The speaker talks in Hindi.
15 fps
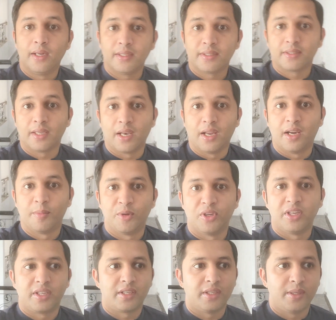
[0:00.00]
असलम
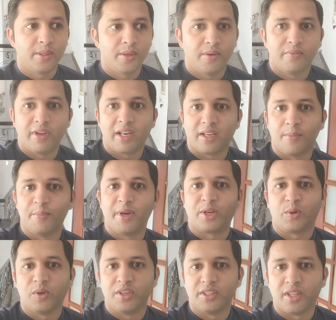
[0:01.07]
वेलकम
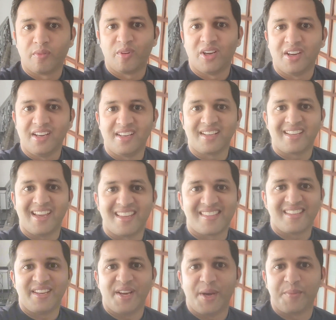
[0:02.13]
बैक टू अनदर ब्लॉग
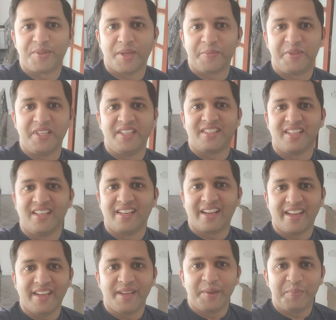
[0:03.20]
कैसे हैं आप सब ठीक ठाक
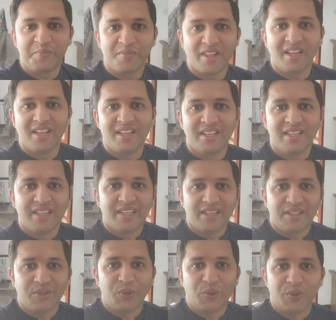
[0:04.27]
हैं
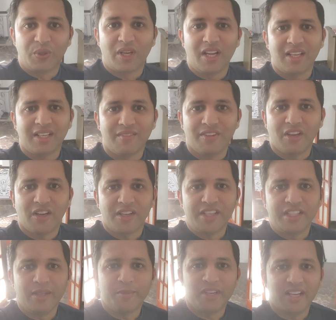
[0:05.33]
तो कल का ब्लॉग
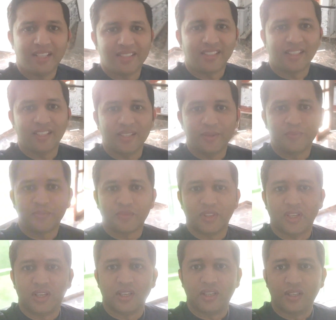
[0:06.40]
नहीं थे बना सके
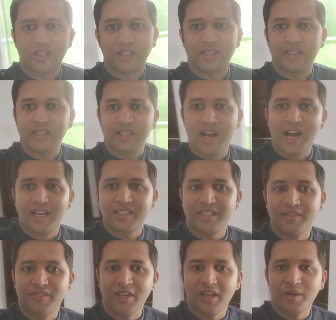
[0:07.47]
और आज
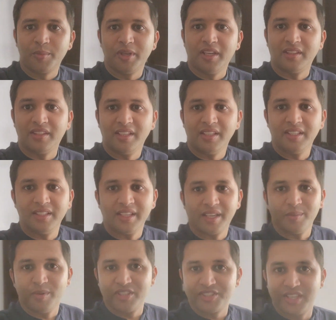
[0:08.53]
का ब्लॉग बनाते हैं
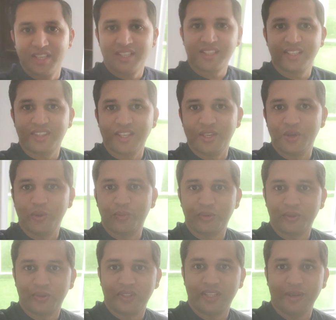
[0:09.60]
देखें माशाल्लाह कितनी
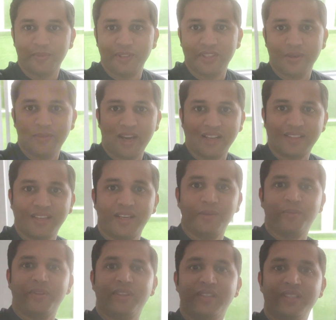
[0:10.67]
खूबसूरती है पीछे बैक
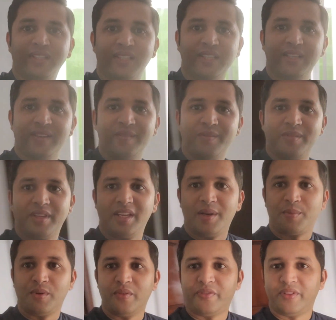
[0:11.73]
साइड पे ये
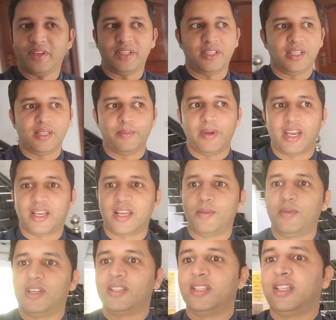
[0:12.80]
आपको फ्रंट बैक
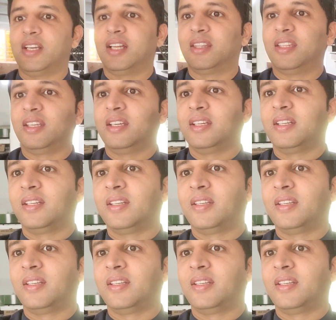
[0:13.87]
कैमरे से दिखाते हैं